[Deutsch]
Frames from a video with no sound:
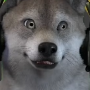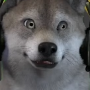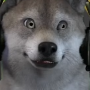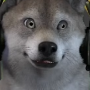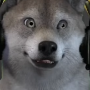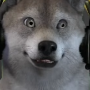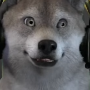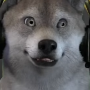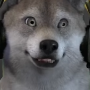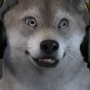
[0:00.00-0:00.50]

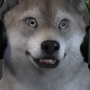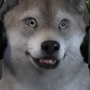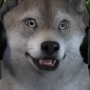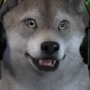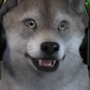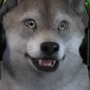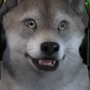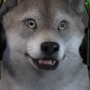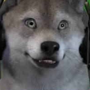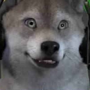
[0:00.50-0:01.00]
Das ist
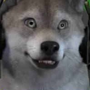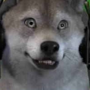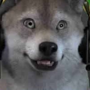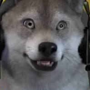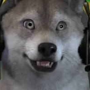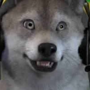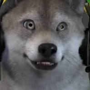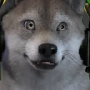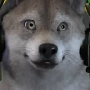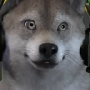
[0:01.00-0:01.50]

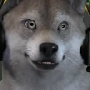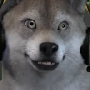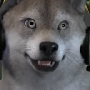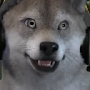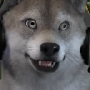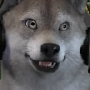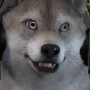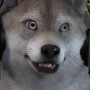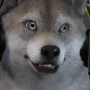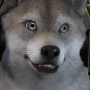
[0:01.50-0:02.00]
erntereif, ja,
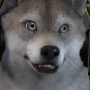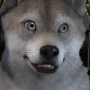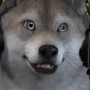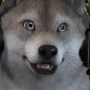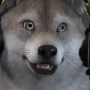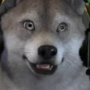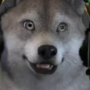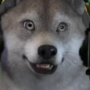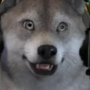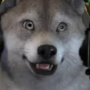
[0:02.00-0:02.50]
das.
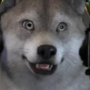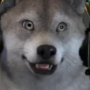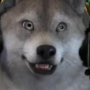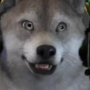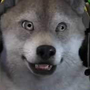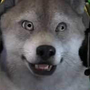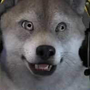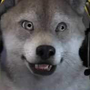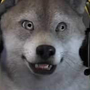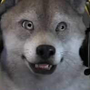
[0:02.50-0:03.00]
Nee, das ist
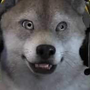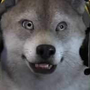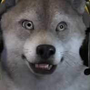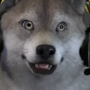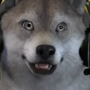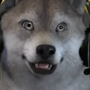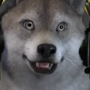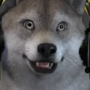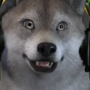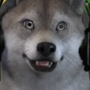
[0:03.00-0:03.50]

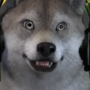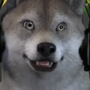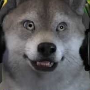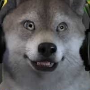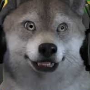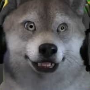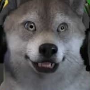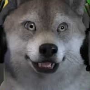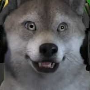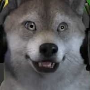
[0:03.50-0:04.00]
das Gras.
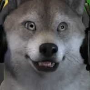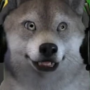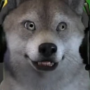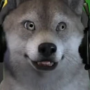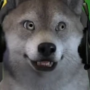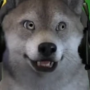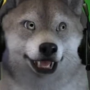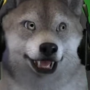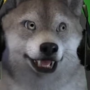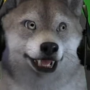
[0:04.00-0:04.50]

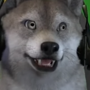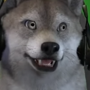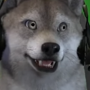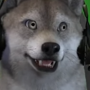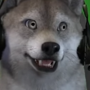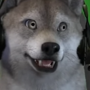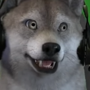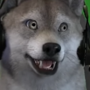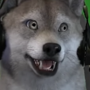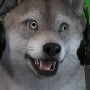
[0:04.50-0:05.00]
Nee, ist
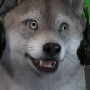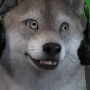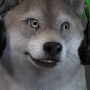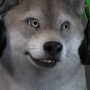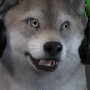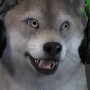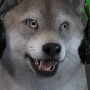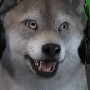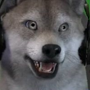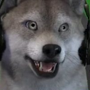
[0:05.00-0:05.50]
äh,
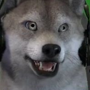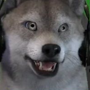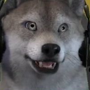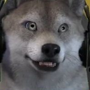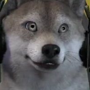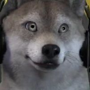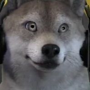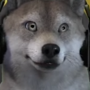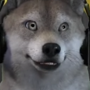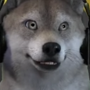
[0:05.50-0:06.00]
abgeerntet,
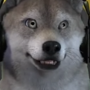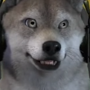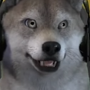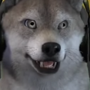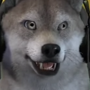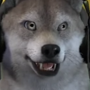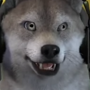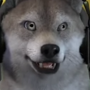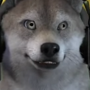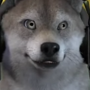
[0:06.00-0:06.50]

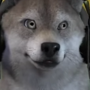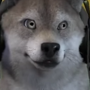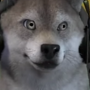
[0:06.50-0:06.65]
okay.